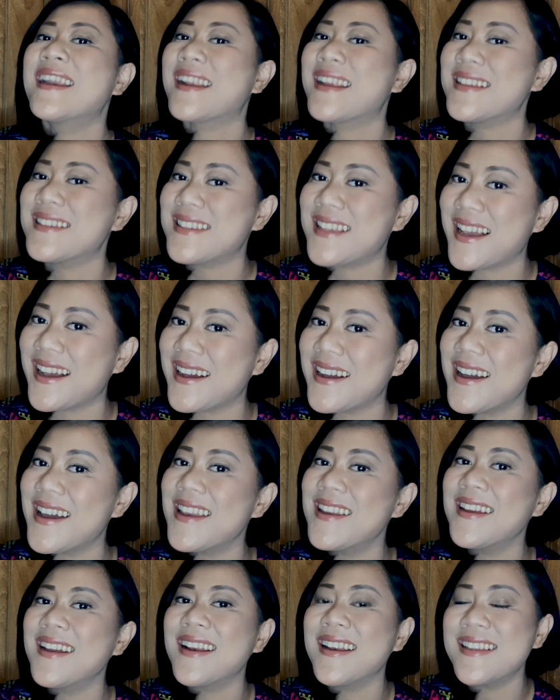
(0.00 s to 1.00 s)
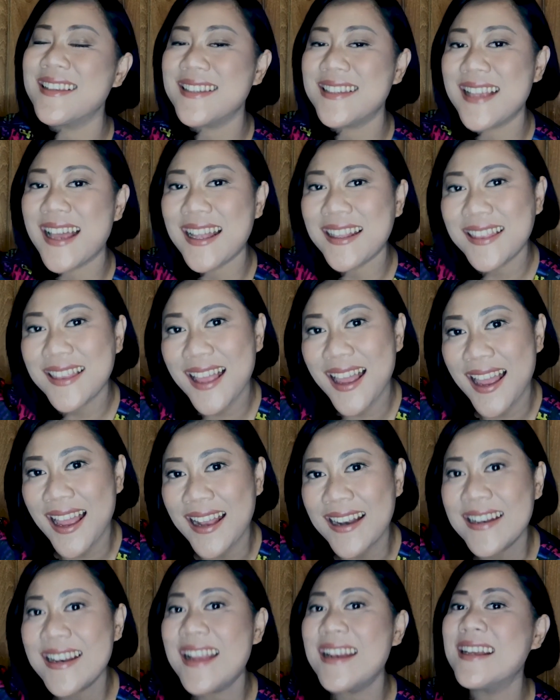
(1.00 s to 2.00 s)
Rasakan
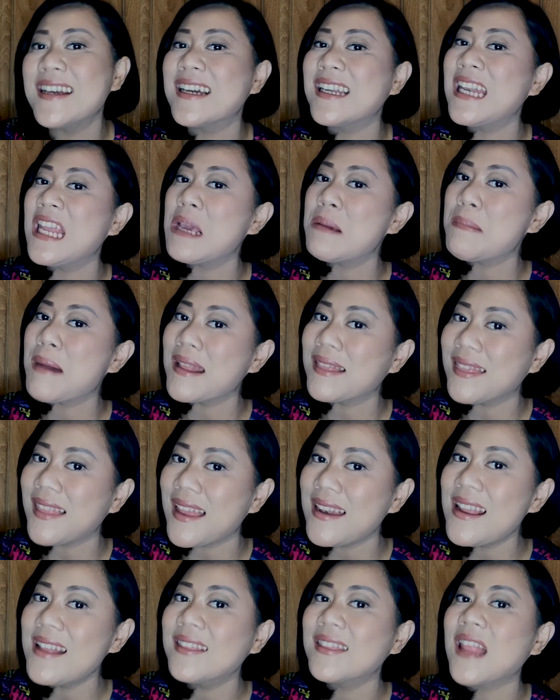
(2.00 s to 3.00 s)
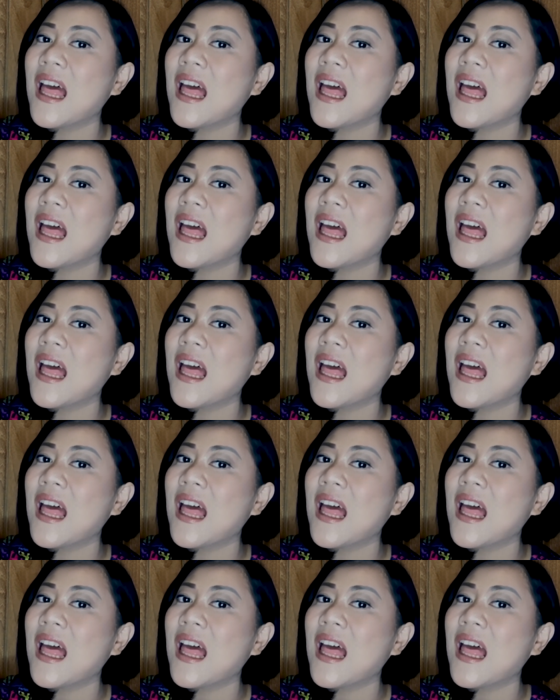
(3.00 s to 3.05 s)
kelezatan dan kenikmatan yang